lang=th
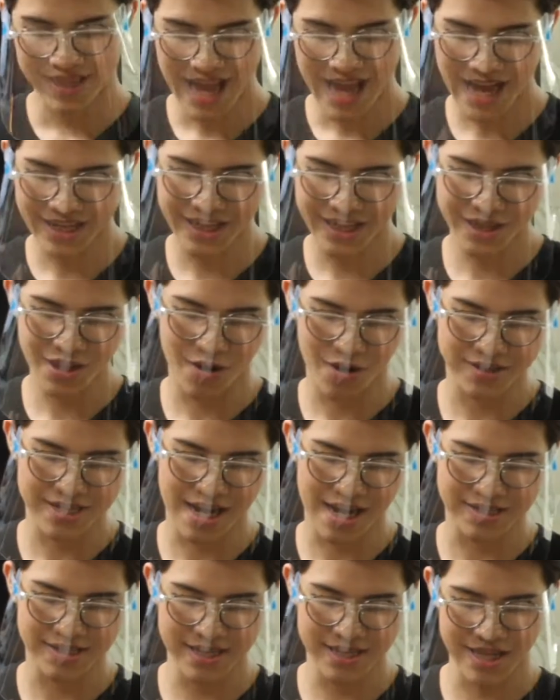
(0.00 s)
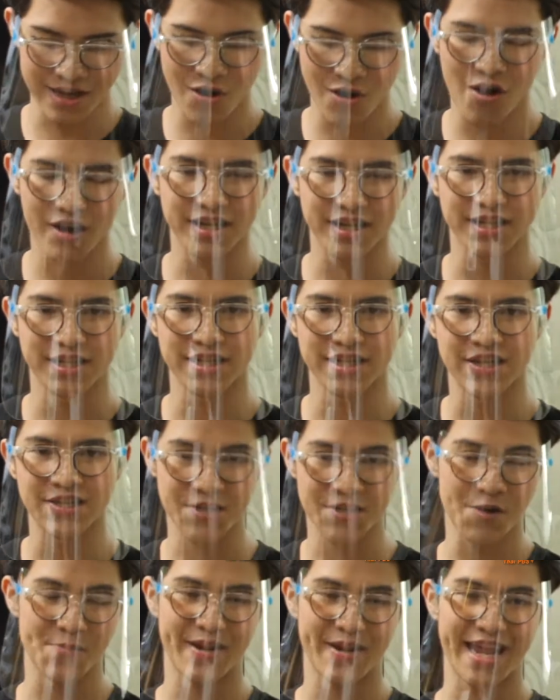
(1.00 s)
ธาตุที่ต่อจากซิลิคอนคือ
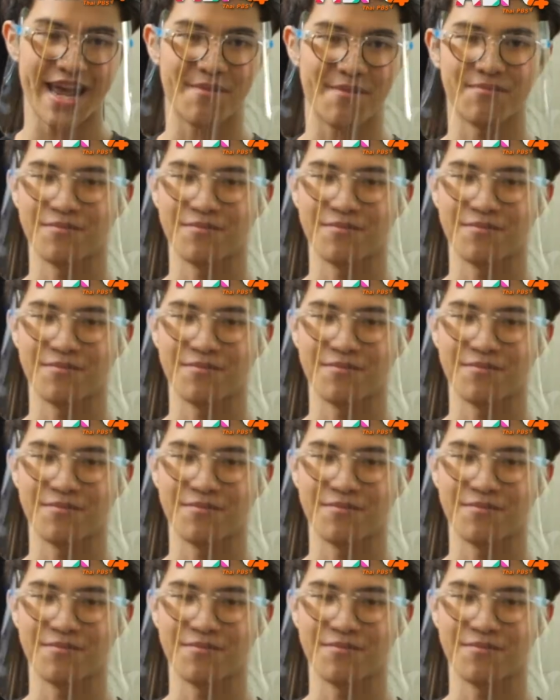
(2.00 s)
เจอร์เมเนียม